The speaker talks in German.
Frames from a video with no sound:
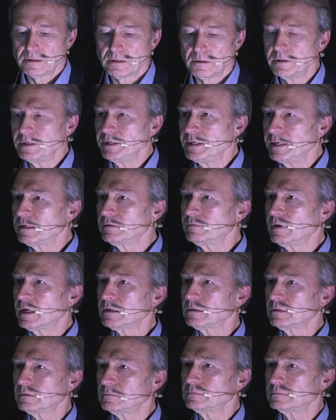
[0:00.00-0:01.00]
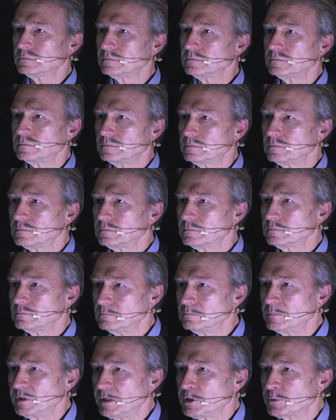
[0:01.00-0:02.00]
Und irgendwann
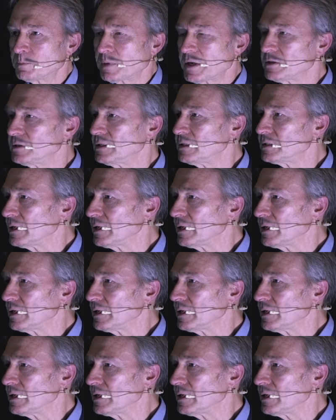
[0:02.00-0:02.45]
mit entsprechenden